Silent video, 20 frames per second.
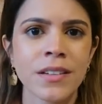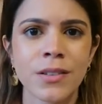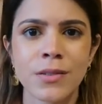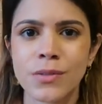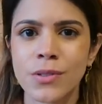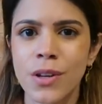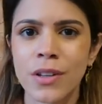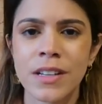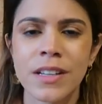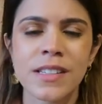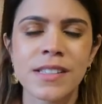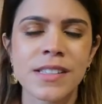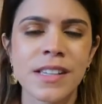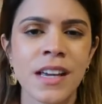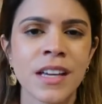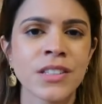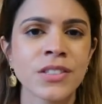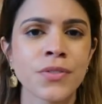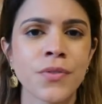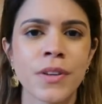Então só descer,
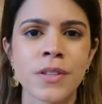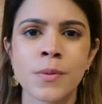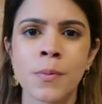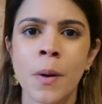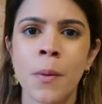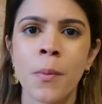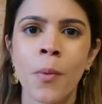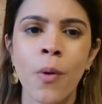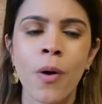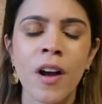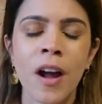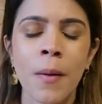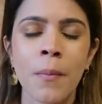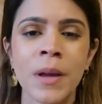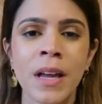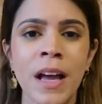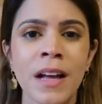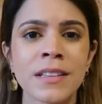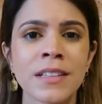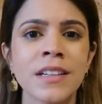a gente fez uma boa
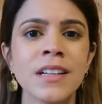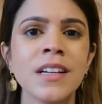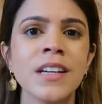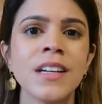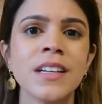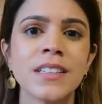caminhada